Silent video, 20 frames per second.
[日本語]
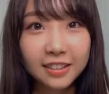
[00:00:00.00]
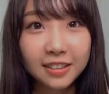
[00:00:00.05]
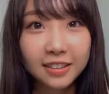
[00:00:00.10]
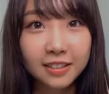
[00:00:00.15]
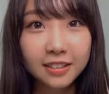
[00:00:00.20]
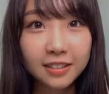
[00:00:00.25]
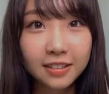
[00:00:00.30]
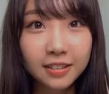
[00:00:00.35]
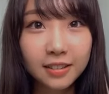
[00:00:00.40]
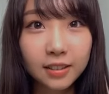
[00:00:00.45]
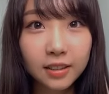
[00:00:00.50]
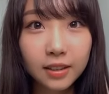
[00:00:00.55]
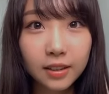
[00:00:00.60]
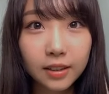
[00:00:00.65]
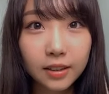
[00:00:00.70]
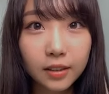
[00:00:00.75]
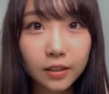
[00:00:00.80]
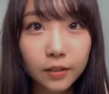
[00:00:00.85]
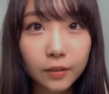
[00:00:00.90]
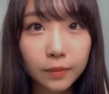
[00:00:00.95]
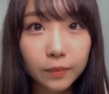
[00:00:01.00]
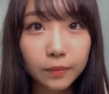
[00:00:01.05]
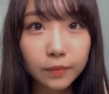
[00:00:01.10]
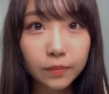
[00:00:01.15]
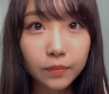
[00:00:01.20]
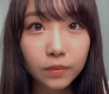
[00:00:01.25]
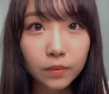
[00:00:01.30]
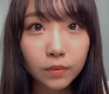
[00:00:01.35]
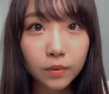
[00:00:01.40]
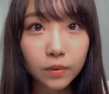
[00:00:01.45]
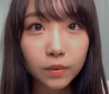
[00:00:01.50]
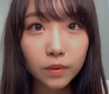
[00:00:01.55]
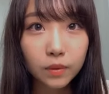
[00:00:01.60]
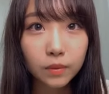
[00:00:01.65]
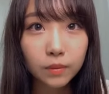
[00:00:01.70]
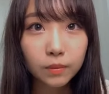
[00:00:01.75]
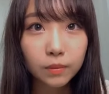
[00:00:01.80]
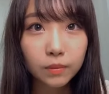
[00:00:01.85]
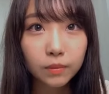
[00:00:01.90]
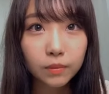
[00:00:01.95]
ずこかわいいお
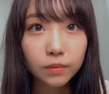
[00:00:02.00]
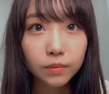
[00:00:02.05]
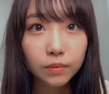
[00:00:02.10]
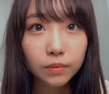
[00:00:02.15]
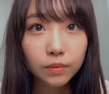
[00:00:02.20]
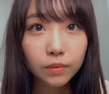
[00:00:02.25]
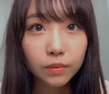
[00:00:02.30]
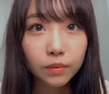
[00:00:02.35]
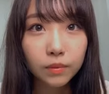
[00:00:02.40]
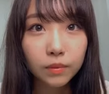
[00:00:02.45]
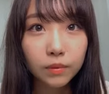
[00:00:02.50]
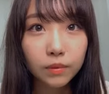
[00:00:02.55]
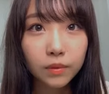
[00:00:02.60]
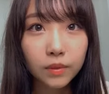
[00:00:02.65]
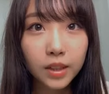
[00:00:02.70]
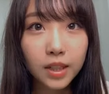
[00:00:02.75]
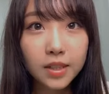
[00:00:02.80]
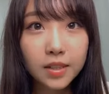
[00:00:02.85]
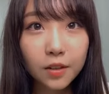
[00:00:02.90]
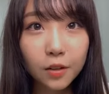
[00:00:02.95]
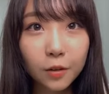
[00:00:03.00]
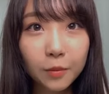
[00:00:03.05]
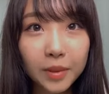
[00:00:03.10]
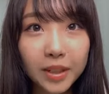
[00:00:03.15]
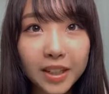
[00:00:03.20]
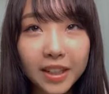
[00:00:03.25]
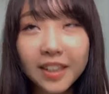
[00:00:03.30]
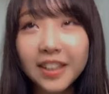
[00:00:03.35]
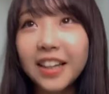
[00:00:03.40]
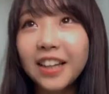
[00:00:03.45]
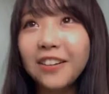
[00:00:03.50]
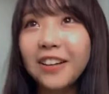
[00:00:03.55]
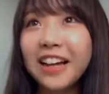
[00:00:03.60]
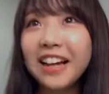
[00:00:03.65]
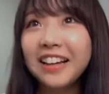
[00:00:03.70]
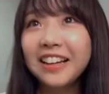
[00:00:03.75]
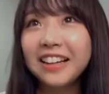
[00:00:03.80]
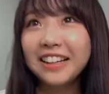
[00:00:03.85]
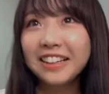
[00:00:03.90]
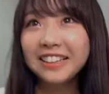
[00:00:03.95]
でん買ってきますおでんはヘルシおでんは
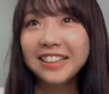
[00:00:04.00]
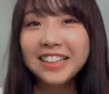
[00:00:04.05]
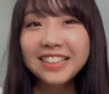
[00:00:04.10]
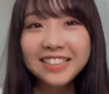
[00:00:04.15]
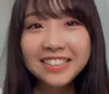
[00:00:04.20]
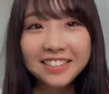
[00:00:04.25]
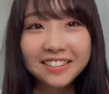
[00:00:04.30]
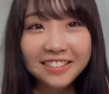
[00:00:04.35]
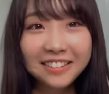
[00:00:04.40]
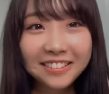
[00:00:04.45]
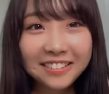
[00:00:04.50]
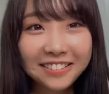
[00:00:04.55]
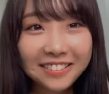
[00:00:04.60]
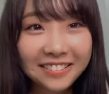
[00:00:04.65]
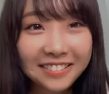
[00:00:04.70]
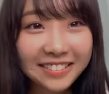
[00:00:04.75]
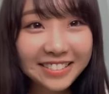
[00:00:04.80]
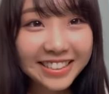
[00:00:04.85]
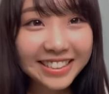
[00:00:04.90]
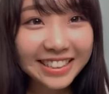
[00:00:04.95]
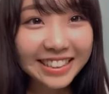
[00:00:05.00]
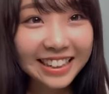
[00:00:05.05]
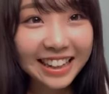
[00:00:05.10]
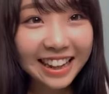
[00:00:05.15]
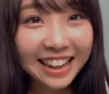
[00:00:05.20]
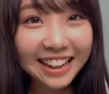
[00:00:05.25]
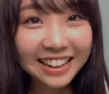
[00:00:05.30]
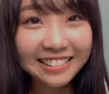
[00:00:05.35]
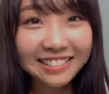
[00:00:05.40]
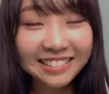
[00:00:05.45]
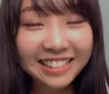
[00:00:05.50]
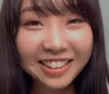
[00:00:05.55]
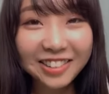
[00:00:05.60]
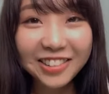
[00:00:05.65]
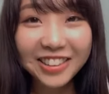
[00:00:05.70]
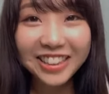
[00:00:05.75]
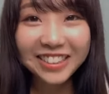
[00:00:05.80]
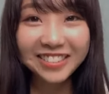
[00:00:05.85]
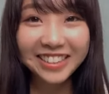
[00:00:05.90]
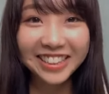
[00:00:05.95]
ヘルシーだからね
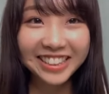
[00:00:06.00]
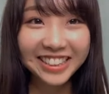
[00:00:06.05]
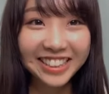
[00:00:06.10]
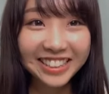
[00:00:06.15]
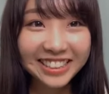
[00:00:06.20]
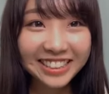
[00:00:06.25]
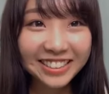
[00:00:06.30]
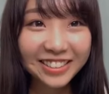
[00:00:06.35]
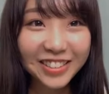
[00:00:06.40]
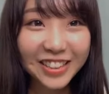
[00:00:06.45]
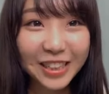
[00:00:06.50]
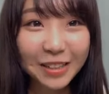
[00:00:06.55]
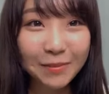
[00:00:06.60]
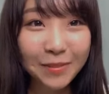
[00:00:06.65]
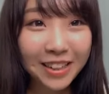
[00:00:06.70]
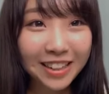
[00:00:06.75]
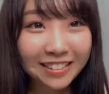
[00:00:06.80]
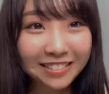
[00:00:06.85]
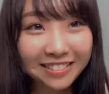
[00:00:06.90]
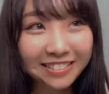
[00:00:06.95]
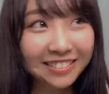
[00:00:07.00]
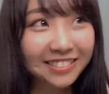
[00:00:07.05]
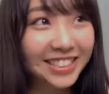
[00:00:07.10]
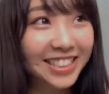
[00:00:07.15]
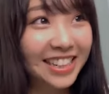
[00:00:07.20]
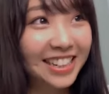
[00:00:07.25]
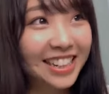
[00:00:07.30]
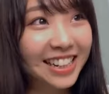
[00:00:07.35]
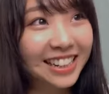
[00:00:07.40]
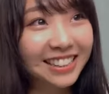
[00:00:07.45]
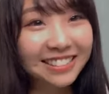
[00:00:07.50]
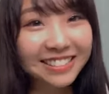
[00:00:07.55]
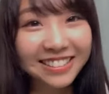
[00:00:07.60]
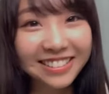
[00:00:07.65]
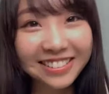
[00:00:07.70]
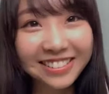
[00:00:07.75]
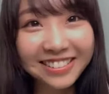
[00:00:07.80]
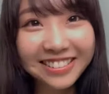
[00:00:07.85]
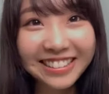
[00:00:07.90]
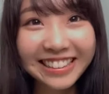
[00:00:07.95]
はいじゃあそろそろ終わりたいと思
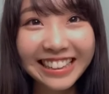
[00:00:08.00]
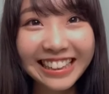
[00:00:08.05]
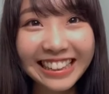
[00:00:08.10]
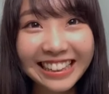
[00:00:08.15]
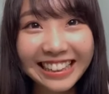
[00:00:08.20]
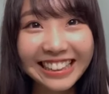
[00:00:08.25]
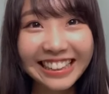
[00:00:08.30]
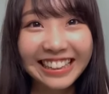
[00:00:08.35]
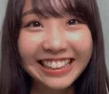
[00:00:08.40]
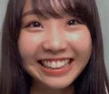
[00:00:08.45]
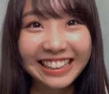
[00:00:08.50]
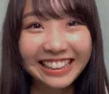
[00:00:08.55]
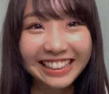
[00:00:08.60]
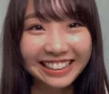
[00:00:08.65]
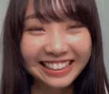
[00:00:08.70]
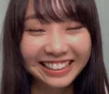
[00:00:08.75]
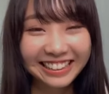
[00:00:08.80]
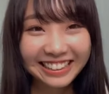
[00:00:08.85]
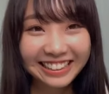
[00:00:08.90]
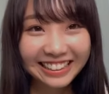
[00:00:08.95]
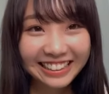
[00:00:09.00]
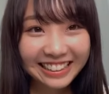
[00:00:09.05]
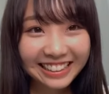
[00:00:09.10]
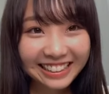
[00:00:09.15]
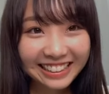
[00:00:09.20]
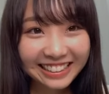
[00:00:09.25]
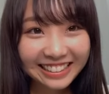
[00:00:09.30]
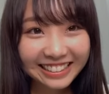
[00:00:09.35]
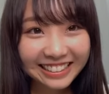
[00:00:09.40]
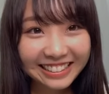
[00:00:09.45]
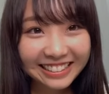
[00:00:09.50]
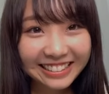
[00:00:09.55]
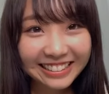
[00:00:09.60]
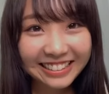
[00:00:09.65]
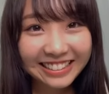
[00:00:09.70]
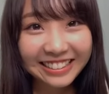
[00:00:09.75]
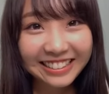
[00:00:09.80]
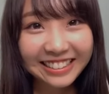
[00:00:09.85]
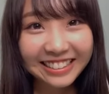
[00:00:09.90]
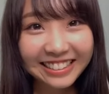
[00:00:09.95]
います皆さん
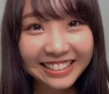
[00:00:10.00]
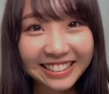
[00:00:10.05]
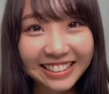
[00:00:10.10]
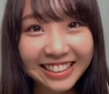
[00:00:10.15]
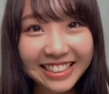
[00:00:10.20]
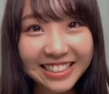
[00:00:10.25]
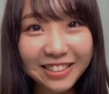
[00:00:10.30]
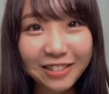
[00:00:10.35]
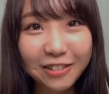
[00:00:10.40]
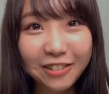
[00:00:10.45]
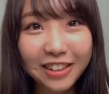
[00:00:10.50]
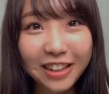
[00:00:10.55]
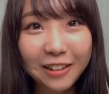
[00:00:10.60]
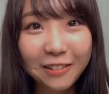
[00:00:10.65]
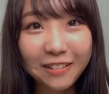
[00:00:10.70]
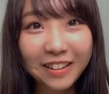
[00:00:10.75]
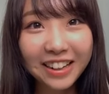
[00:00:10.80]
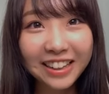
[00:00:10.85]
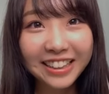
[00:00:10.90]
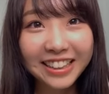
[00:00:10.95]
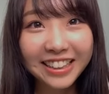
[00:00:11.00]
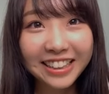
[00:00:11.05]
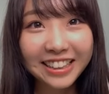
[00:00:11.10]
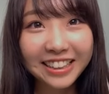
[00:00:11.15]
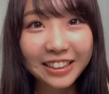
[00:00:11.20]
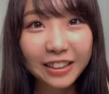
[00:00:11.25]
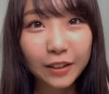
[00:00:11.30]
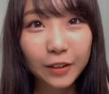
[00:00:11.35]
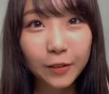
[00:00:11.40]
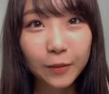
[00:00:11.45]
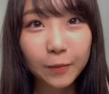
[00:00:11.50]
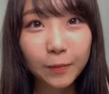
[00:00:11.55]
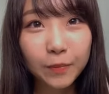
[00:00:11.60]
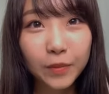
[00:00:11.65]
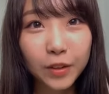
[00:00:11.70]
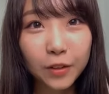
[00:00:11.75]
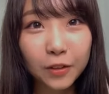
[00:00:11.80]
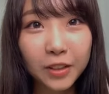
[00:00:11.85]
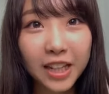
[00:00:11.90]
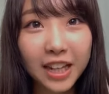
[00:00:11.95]
本当に急な配信でしたけどあり
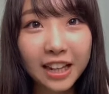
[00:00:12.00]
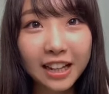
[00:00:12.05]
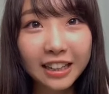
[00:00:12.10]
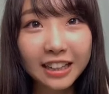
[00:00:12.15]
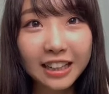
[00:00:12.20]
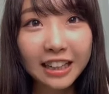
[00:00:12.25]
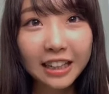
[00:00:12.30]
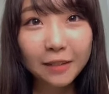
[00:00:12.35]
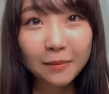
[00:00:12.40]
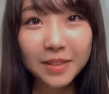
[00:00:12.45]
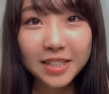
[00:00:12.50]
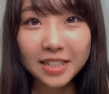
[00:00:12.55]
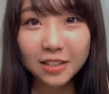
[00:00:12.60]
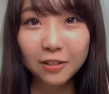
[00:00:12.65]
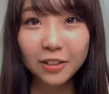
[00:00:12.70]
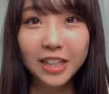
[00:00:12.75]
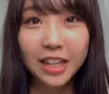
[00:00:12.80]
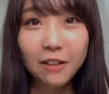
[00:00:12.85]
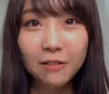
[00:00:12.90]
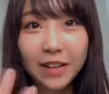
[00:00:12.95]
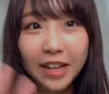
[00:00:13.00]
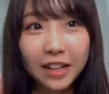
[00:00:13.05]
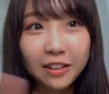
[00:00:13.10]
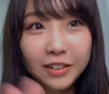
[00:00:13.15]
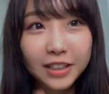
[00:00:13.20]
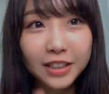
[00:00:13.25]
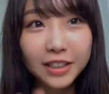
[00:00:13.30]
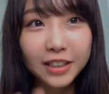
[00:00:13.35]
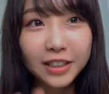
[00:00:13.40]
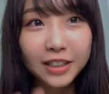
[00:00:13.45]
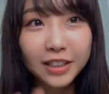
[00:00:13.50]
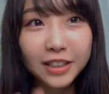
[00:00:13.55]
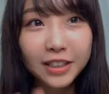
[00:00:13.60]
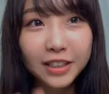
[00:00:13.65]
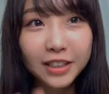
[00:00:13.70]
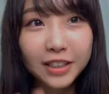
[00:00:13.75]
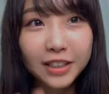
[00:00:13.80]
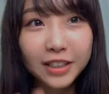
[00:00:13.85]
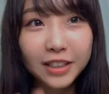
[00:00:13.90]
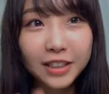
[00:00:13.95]
がとうございましたあ3週
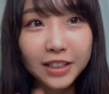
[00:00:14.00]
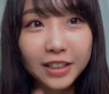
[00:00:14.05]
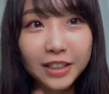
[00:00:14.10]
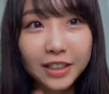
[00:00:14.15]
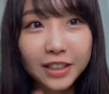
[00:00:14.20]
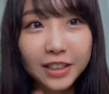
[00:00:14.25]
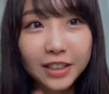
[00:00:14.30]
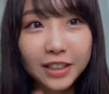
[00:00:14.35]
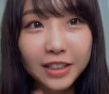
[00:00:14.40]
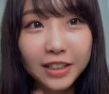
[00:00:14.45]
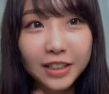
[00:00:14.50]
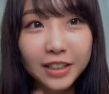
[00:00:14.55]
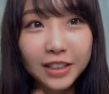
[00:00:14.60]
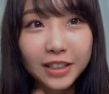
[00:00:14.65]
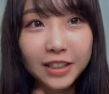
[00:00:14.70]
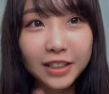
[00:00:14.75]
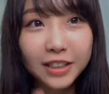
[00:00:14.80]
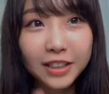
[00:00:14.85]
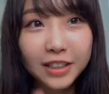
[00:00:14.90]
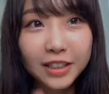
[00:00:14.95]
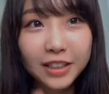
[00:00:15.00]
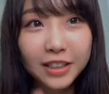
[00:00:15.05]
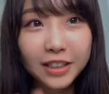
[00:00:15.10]
間に合ってよかった